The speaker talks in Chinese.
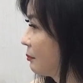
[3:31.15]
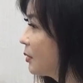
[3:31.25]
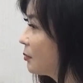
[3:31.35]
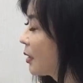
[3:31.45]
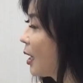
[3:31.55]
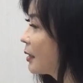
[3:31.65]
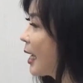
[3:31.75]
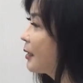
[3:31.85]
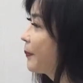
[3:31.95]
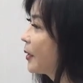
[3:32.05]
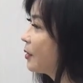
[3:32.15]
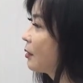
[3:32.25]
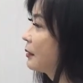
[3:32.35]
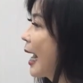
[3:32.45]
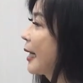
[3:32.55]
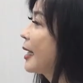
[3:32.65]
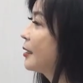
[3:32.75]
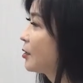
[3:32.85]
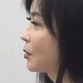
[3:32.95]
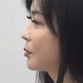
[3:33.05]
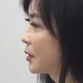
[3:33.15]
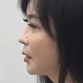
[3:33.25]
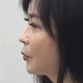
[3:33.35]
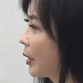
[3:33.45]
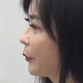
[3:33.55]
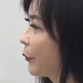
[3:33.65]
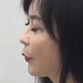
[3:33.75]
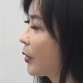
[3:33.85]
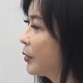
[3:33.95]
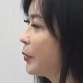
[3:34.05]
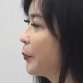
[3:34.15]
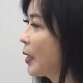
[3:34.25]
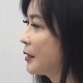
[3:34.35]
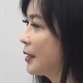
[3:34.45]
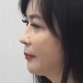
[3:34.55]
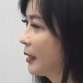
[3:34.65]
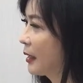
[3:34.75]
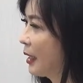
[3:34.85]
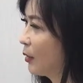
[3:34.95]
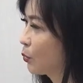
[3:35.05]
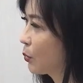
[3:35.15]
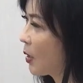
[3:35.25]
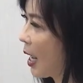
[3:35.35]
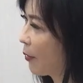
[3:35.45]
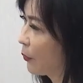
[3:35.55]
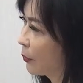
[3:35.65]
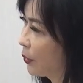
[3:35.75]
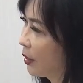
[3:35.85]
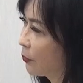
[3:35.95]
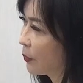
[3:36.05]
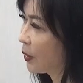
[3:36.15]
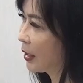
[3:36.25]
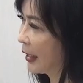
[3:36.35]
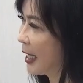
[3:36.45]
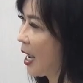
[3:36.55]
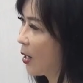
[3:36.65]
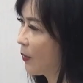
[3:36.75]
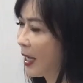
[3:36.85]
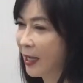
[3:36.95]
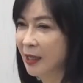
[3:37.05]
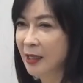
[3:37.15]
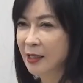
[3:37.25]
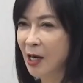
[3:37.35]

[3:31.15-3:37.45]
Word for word: 没有，他的朋友拿他的手机回我，因为汪建明跟他说啊，我对我很好啊，